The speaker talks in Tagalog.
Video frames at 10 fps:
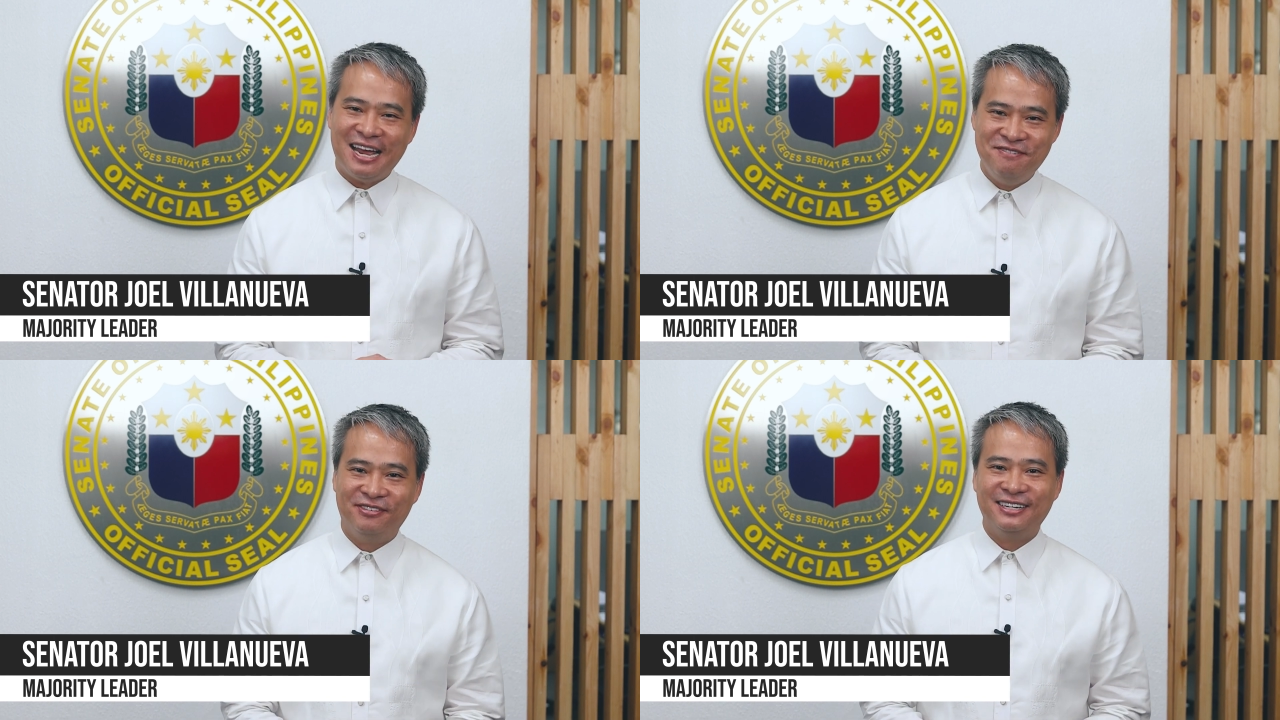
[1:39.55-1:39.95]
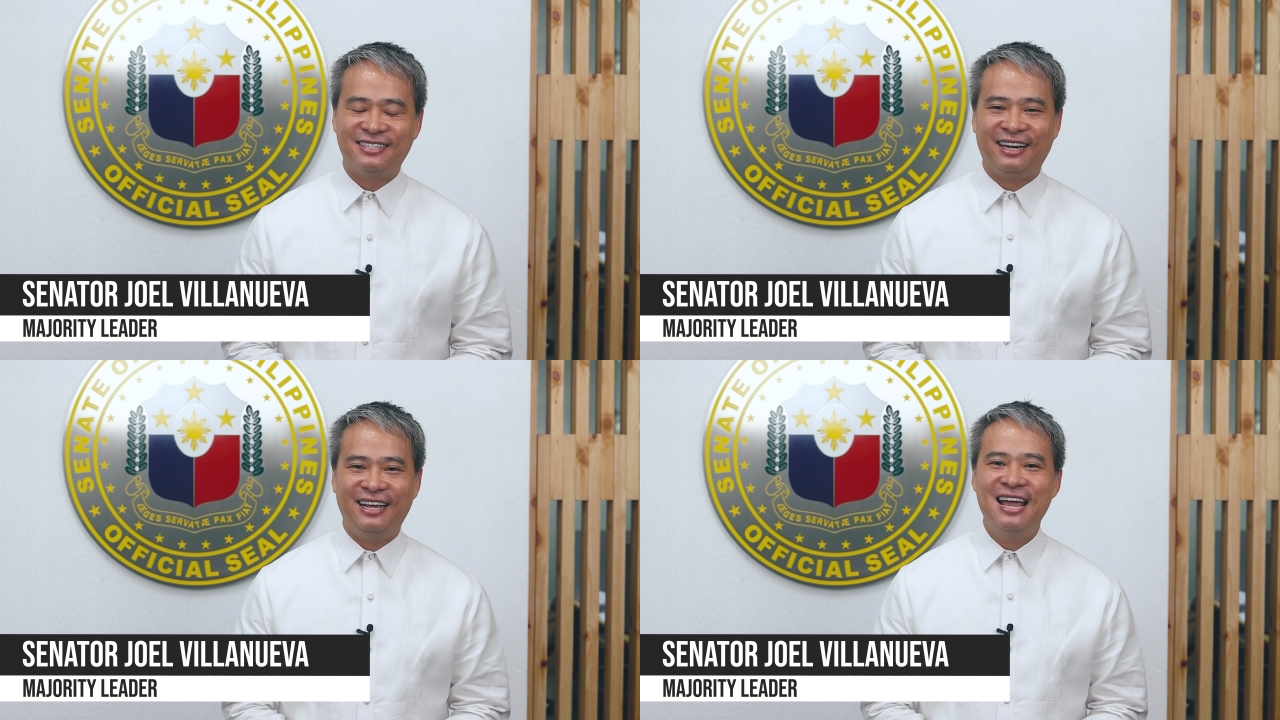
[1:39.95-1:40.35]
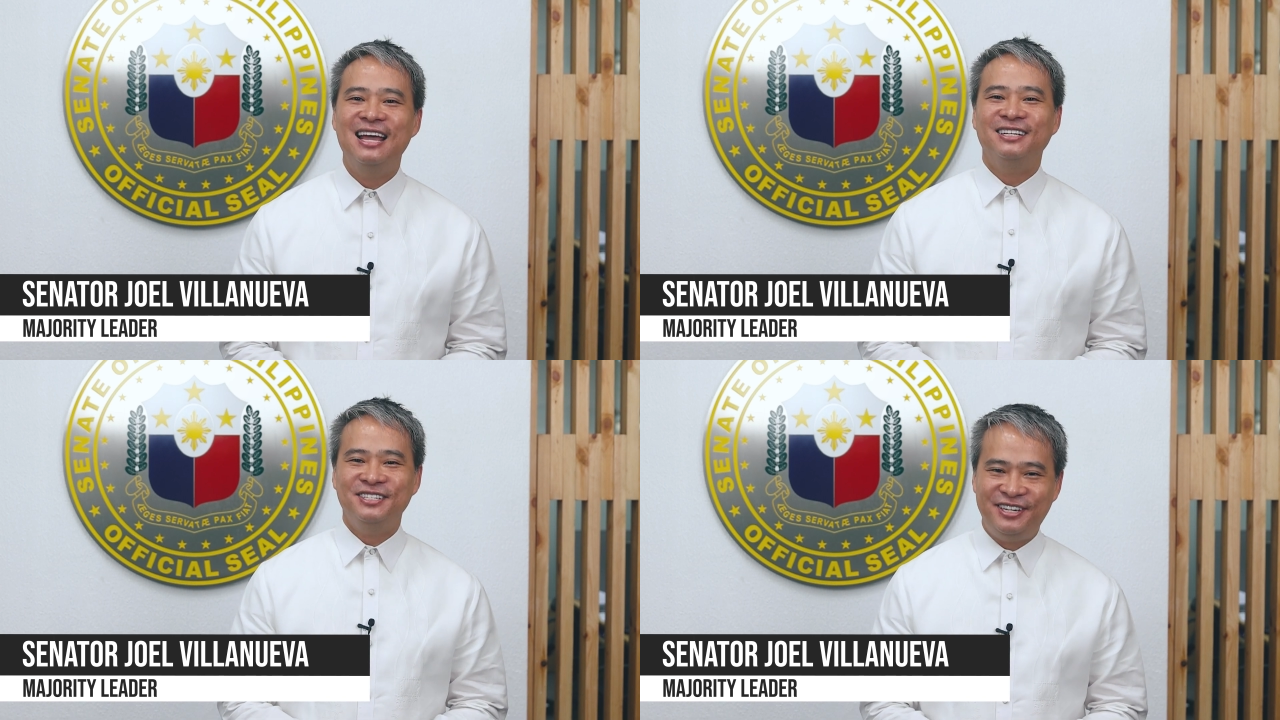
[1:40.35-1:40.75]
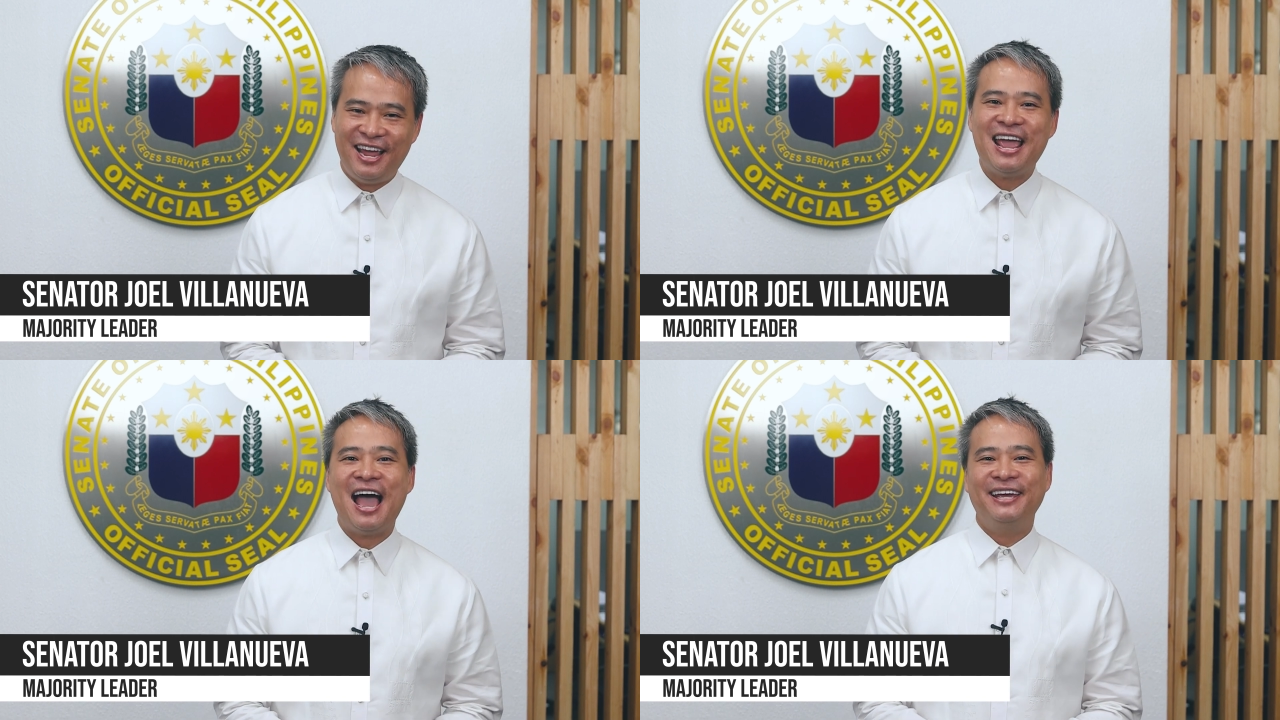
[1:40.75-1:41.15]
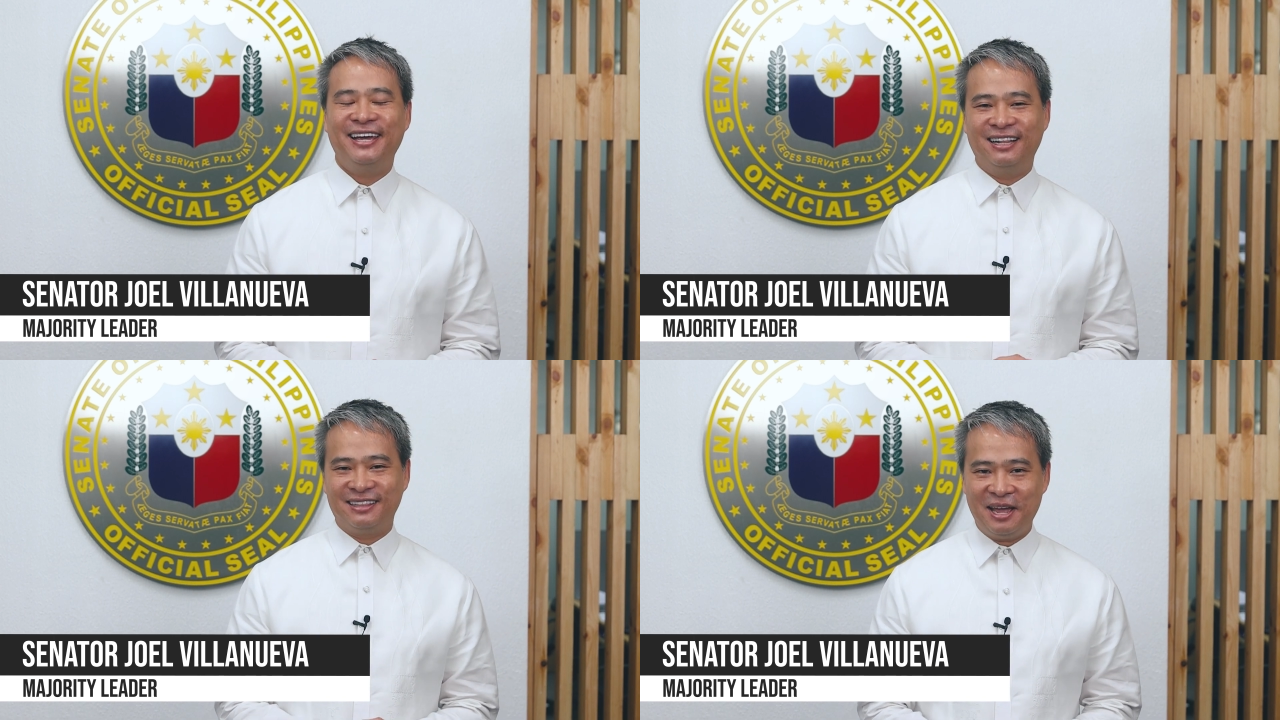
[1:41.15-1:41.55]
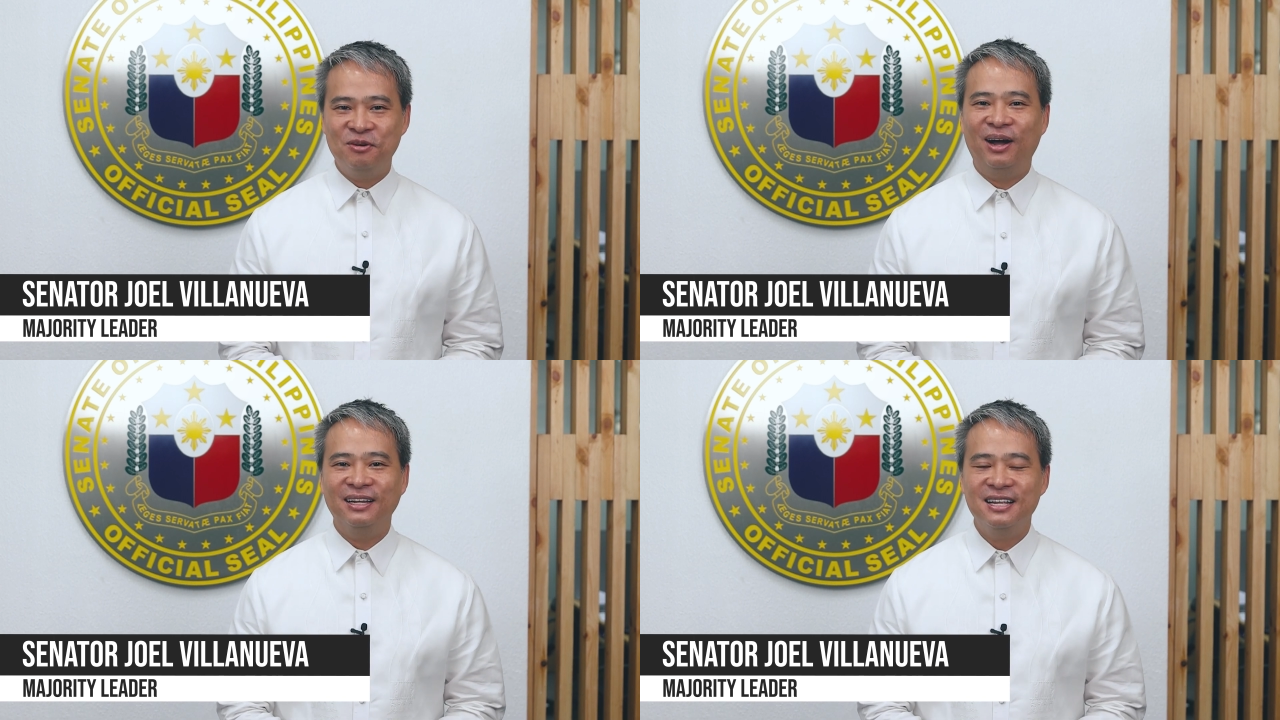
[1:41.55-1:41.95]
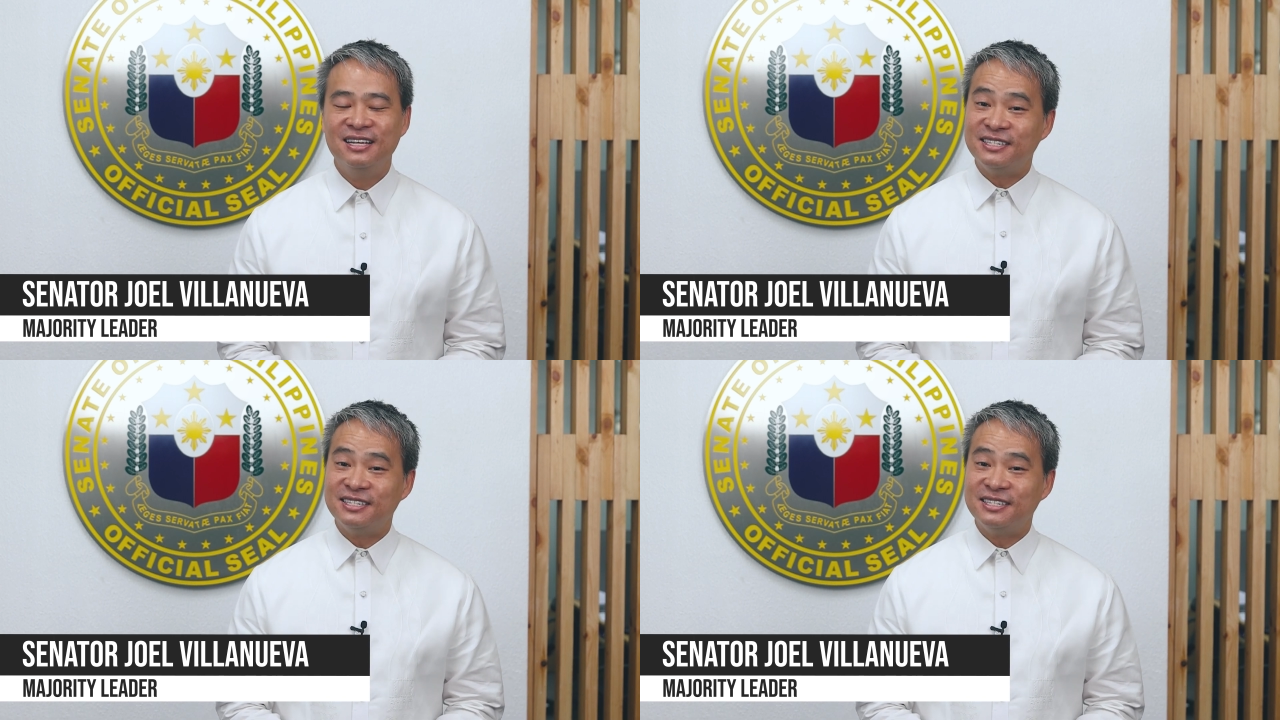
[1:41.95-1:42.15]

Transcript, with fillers: anniversary, JIL Taiwan.